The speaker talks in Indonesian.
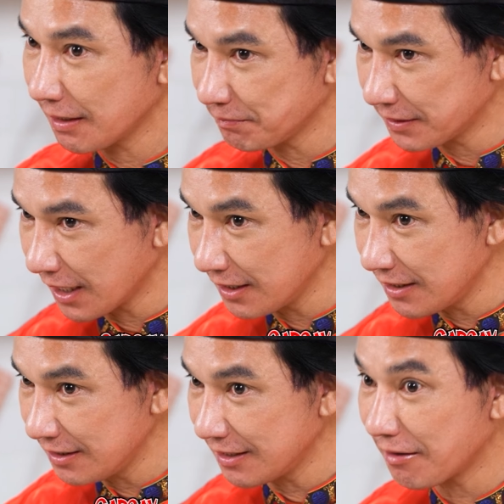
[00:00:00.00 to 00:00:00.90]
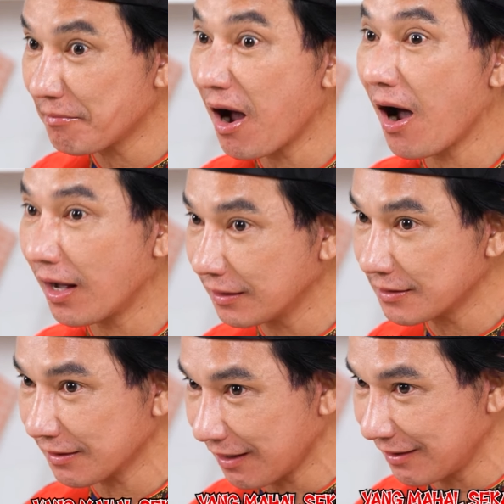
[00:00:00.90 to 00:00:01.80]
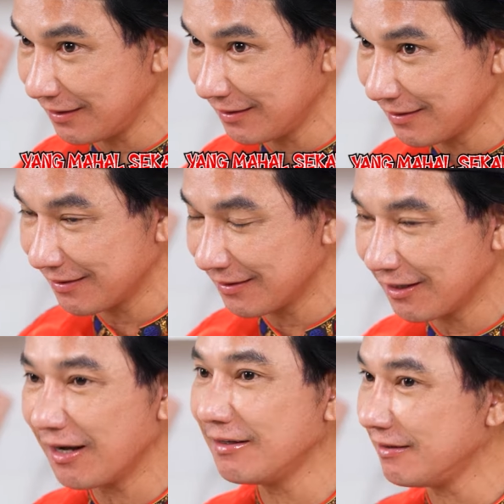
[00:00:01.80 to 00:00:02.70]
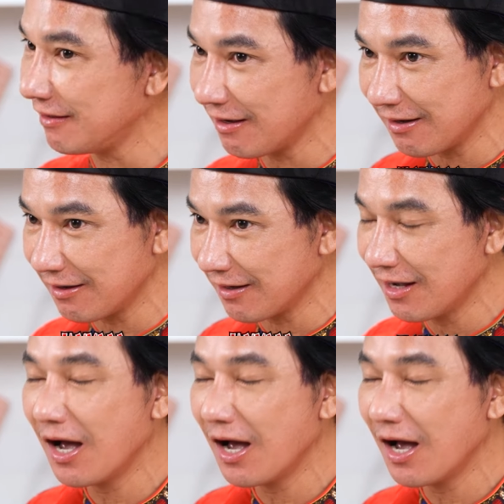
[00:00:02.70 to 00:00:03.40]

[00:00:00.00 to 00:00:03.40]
capcai yang mahal sekali. Hanya